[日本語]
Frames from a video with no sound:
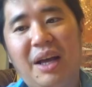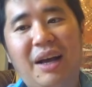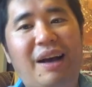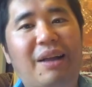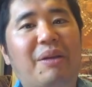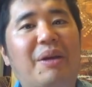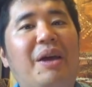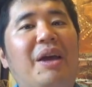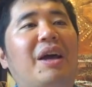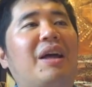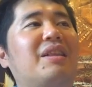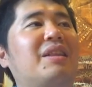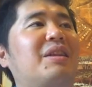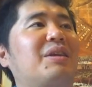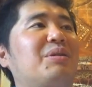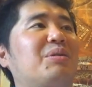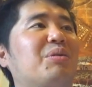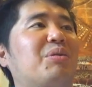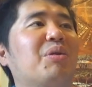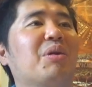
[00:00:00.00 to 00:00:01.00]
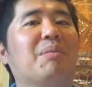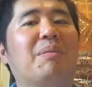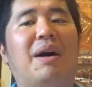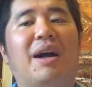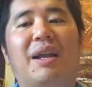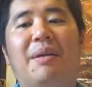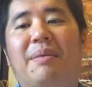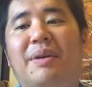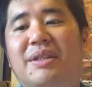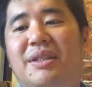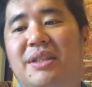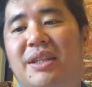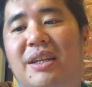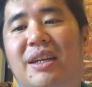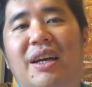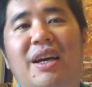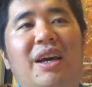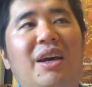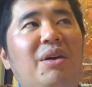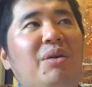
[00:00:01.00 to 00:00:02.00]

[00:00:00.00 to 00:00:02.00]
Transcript: あの部屋っていうところもありまして、